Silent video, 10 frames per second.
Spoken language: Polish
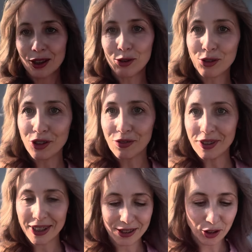Guzik
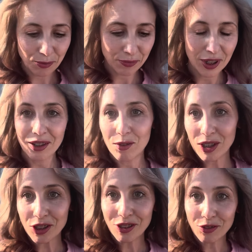widać.
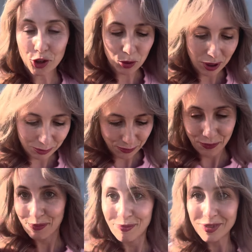Właśnie wyszłam
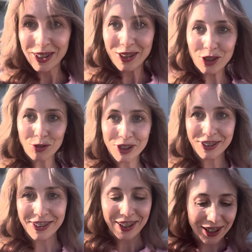i czuję
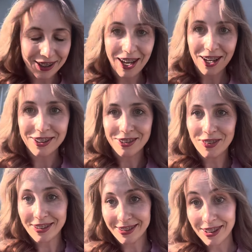się jak
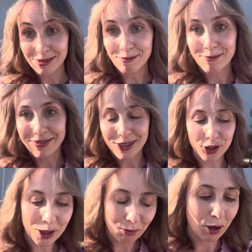gwiazda. Tylko
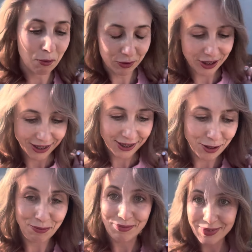tyle mogę powiedzieć.
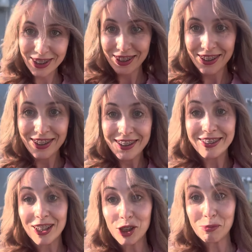
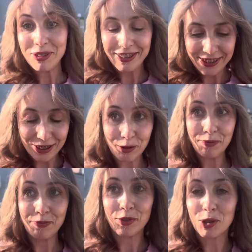Zajebiście.
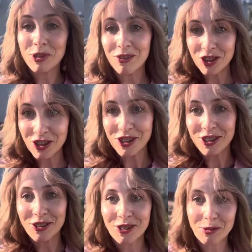Czemu ja wcześniej
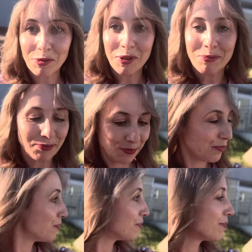tego nie zrobiłam?
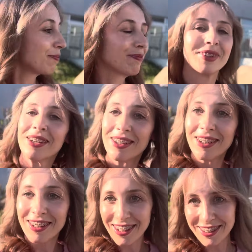
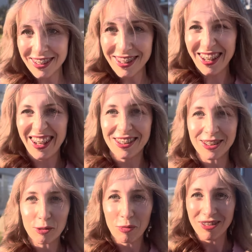Jednak ja to
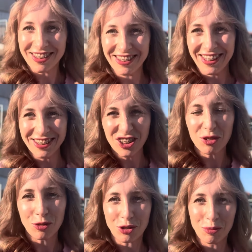jestem blondyna. Co
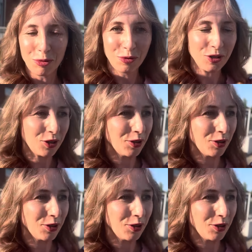tu dużo mówić.